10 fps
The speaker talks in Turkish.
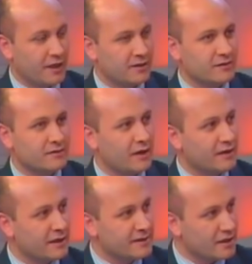Birer
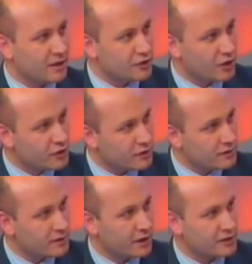tarihi eser
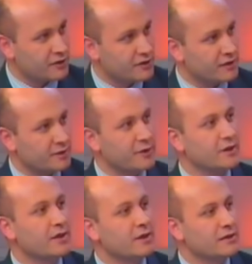kaçakçı, kaçakçısı
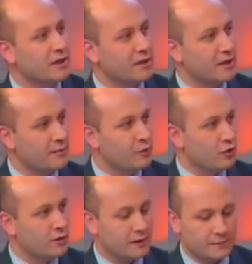gibi
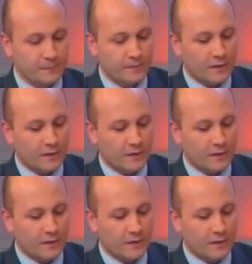yargılanabiliyorlar.